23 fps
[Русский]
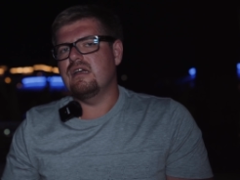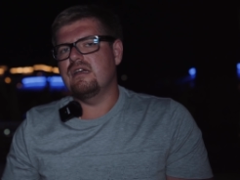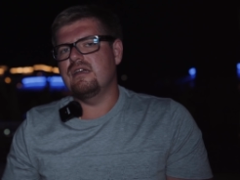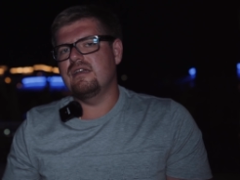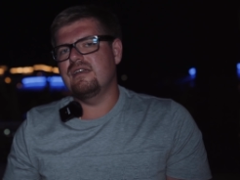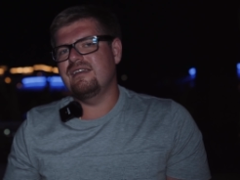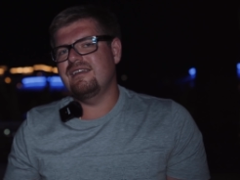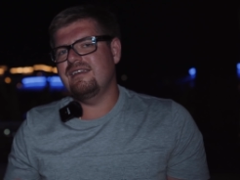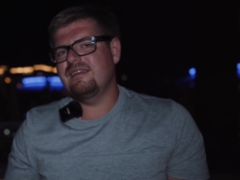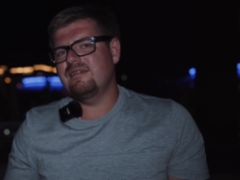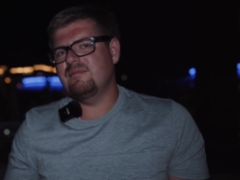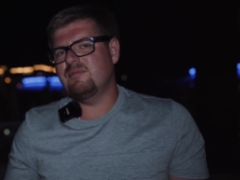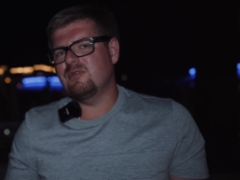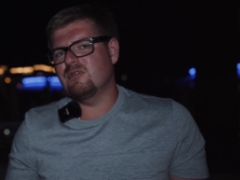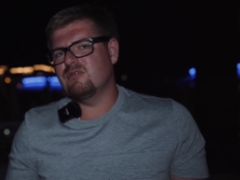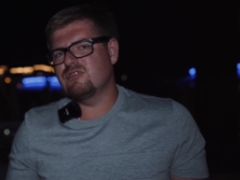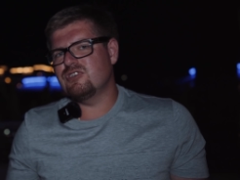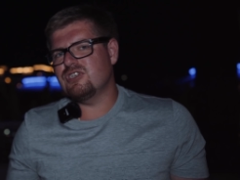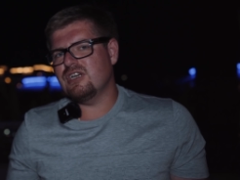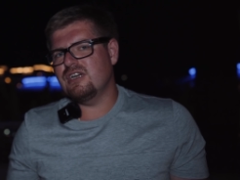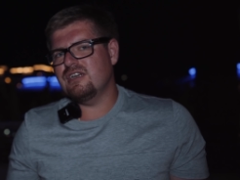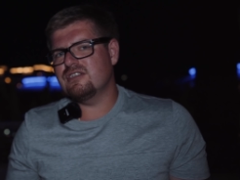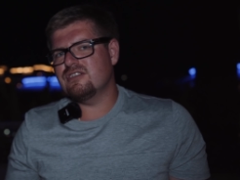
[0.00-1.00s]
И
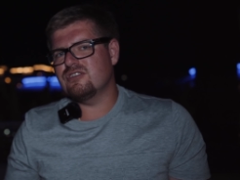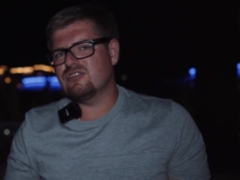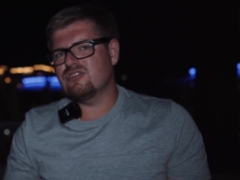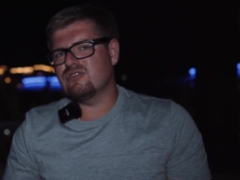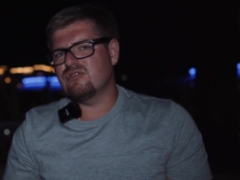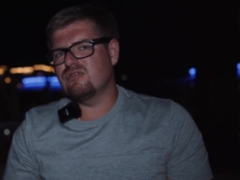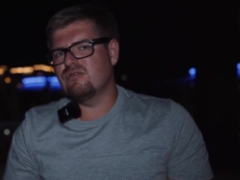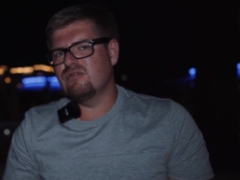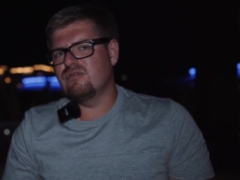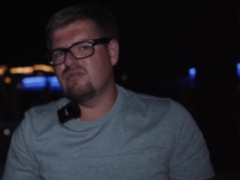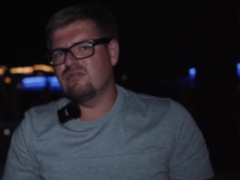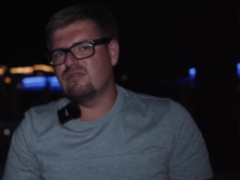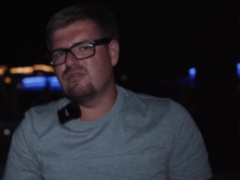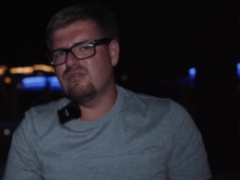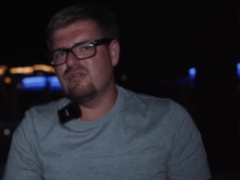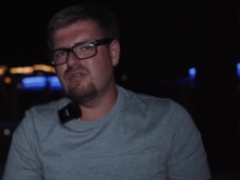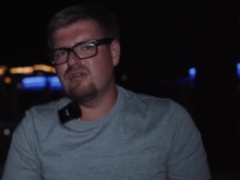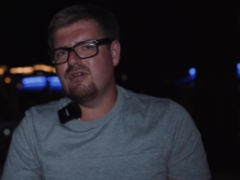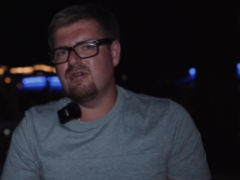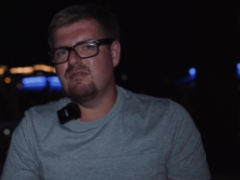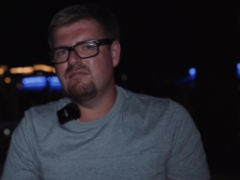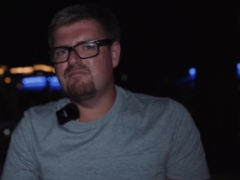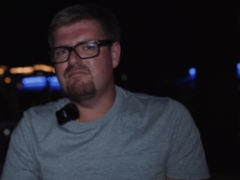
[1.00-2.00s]
получается,
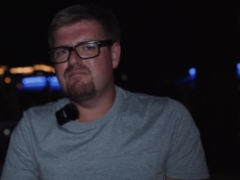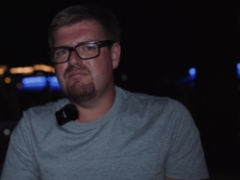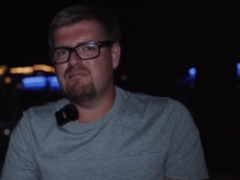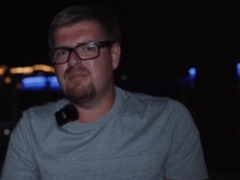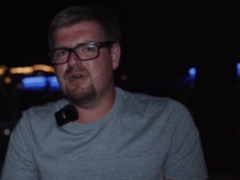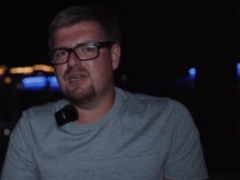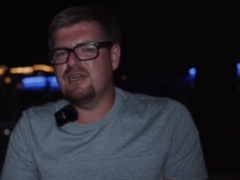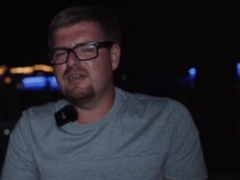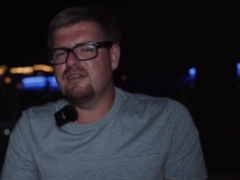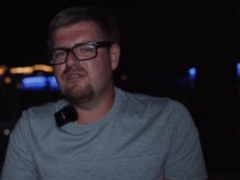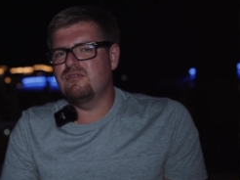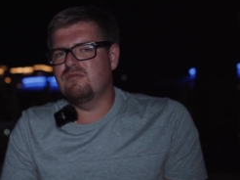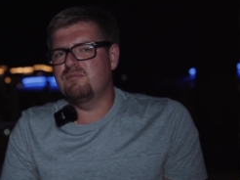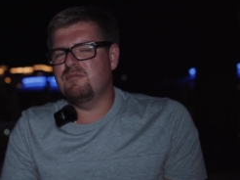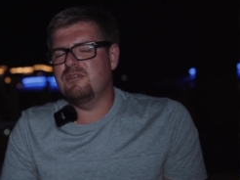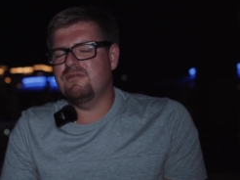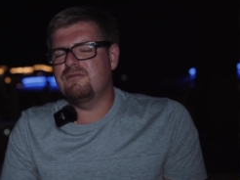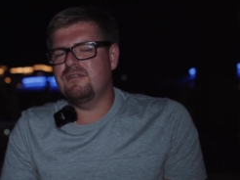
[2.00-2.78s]
что проекту по